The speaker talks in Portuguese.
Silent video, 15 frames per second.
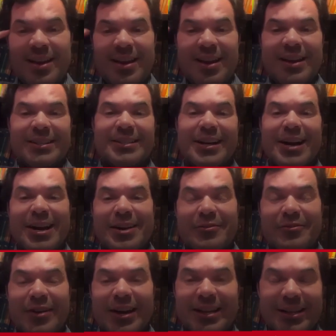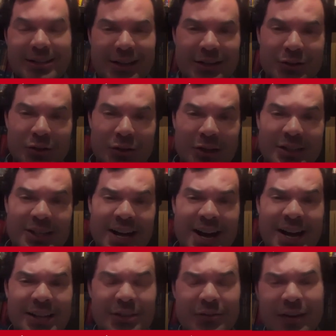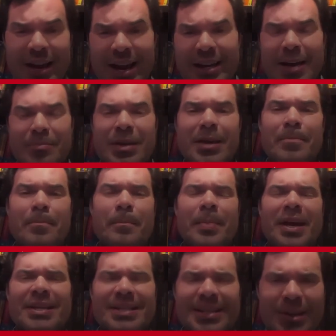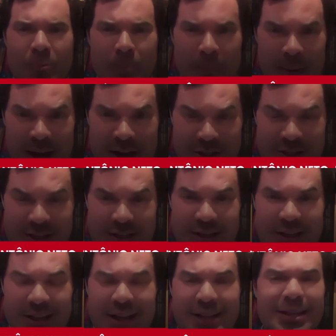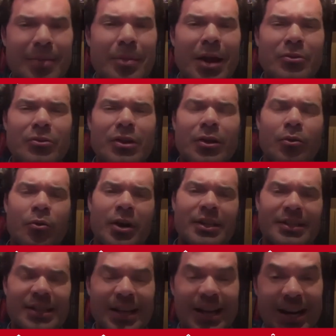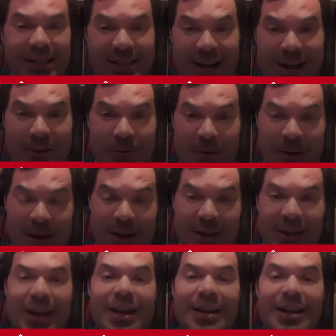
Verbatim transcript: esse cara vai nas redes sociais falar que a minha empresa não presta, que está sabendo de coisas. Engraçado que